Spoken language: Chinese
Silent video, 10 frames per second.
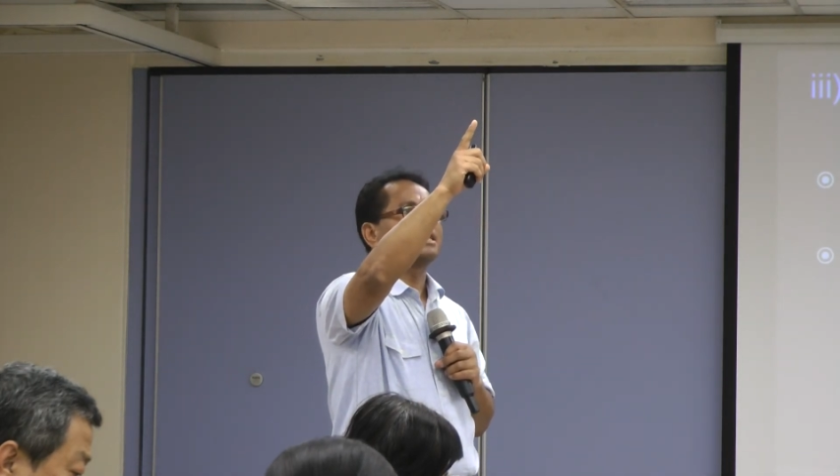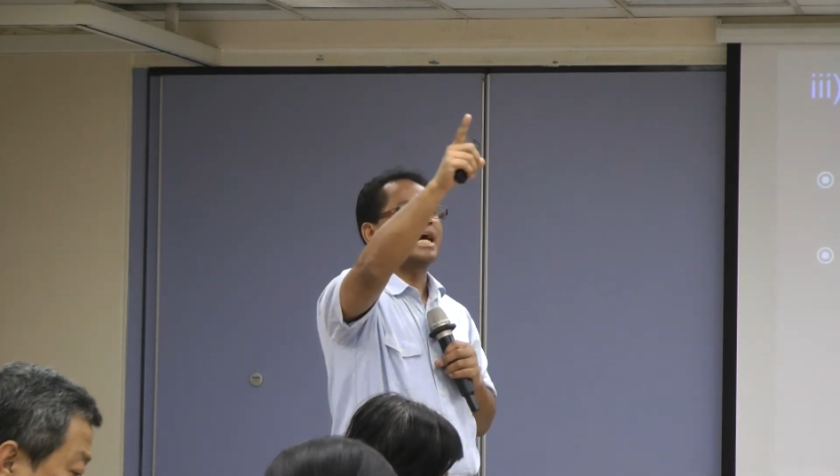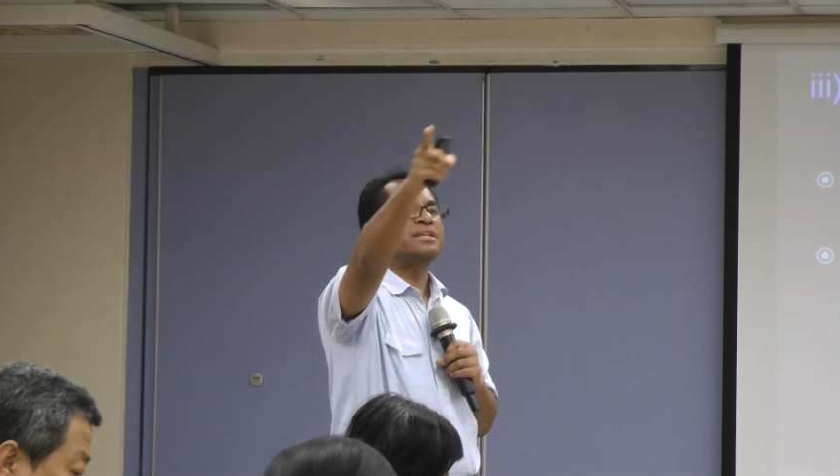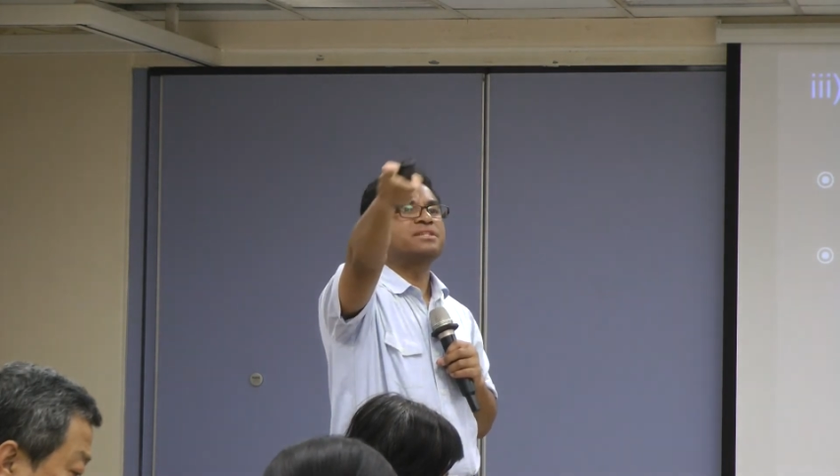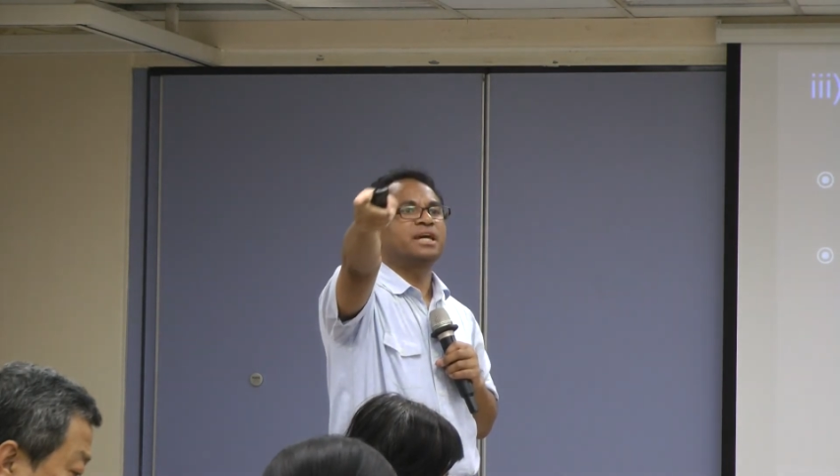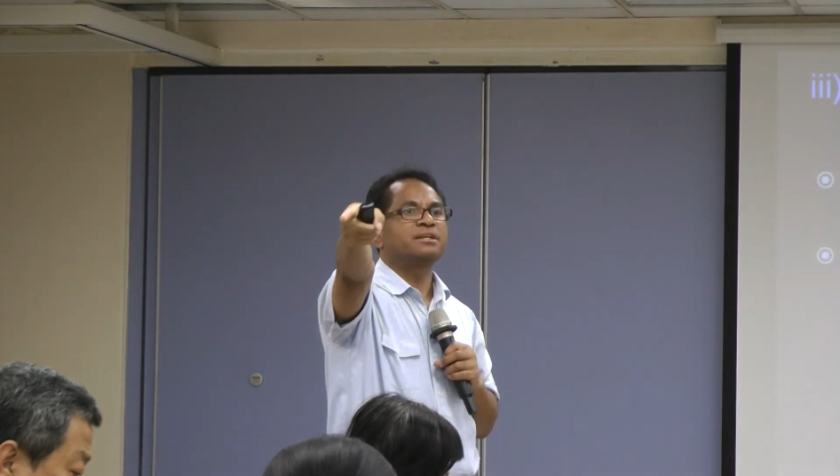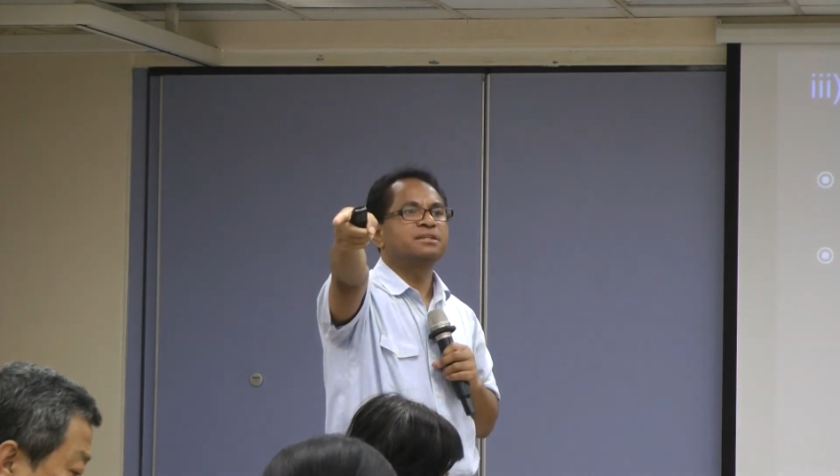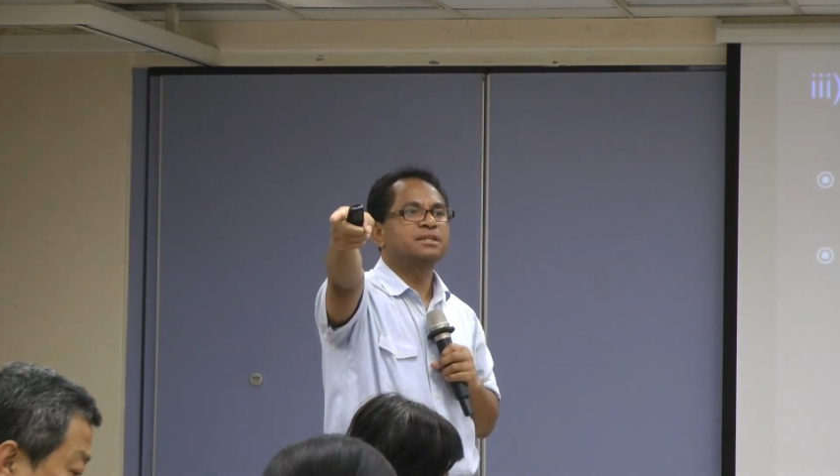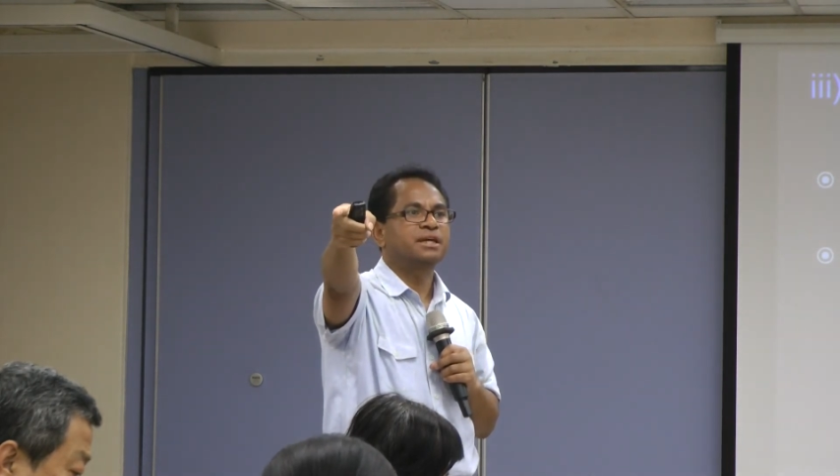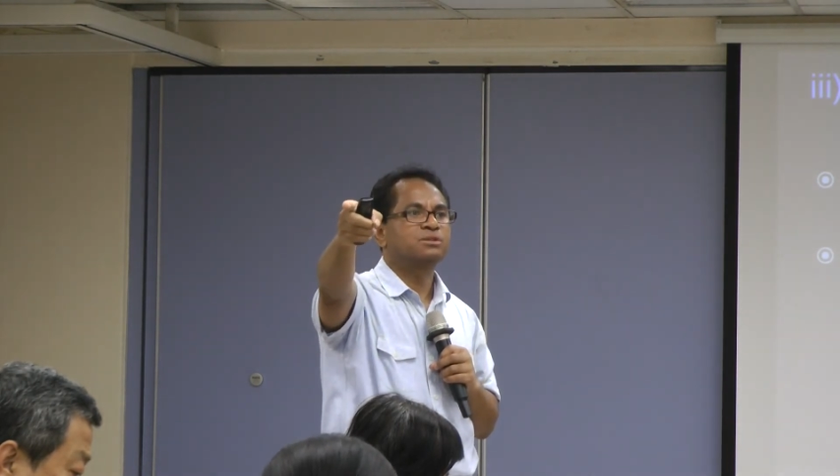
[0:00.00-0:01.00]
他前
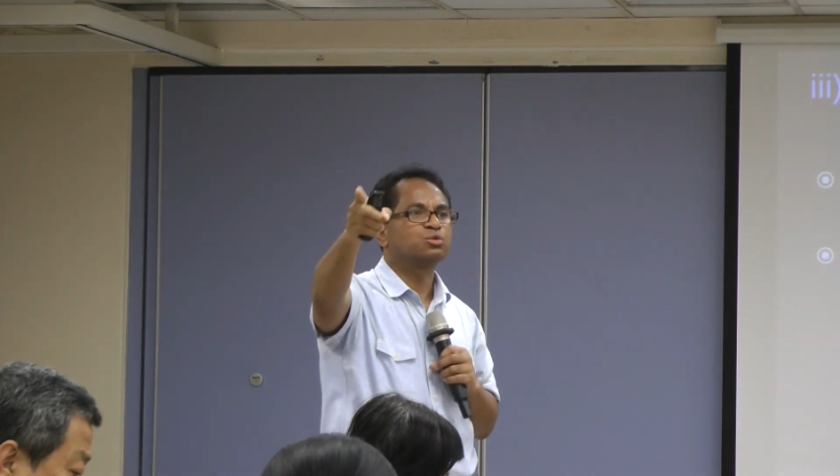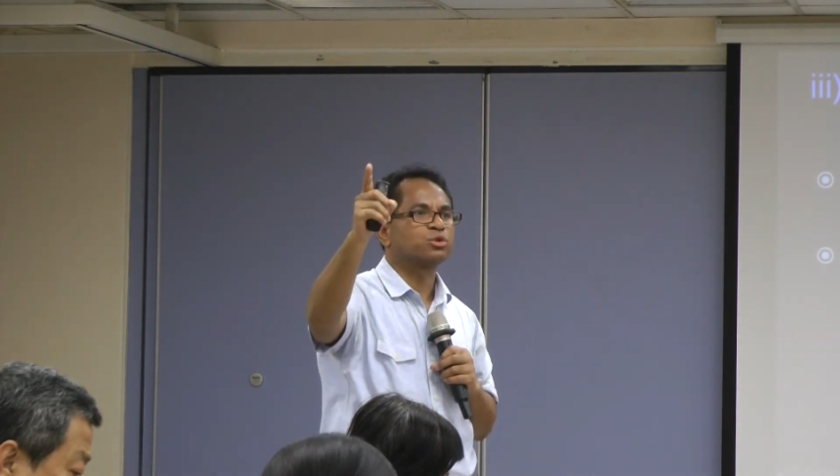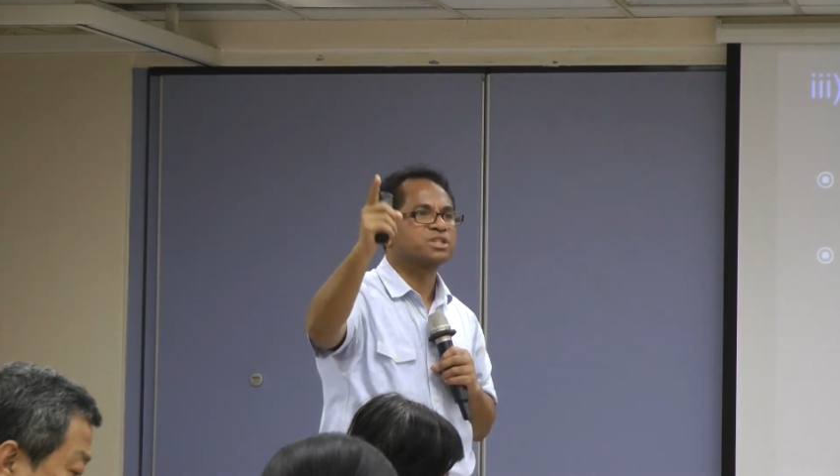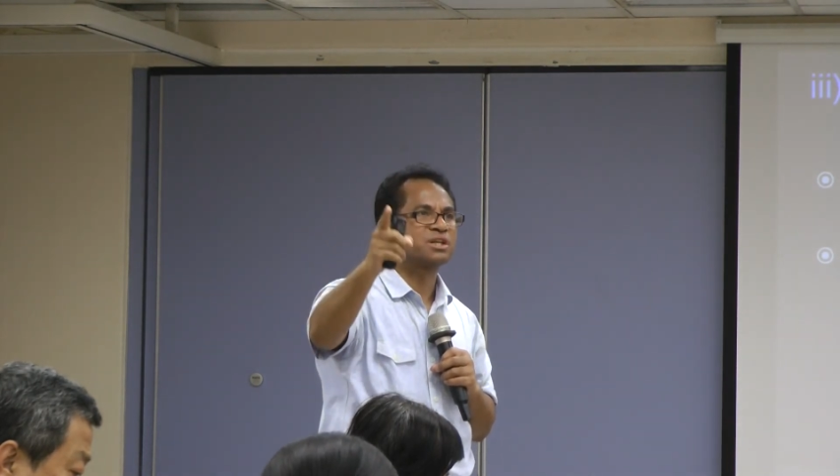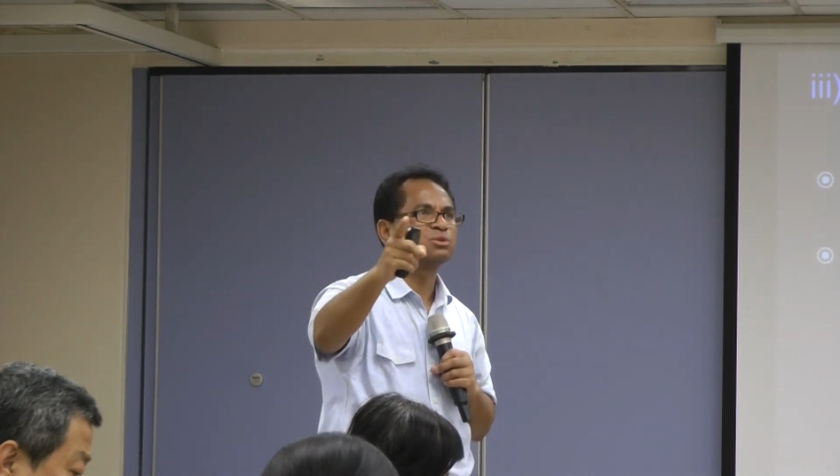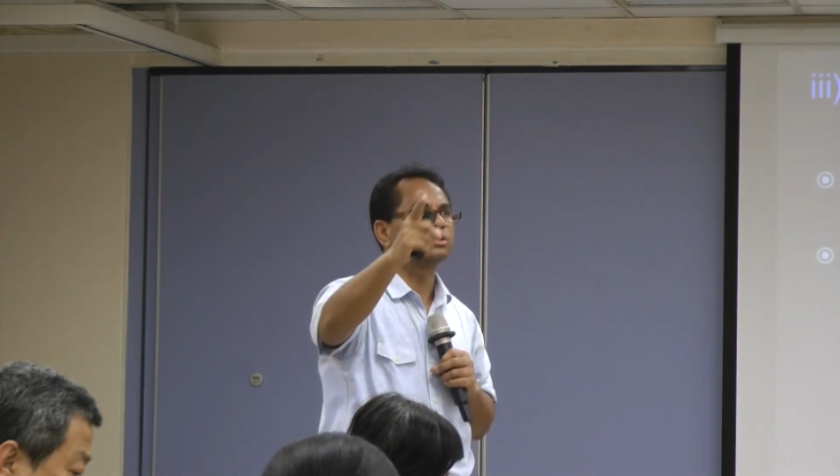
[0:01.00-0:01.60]
一天所称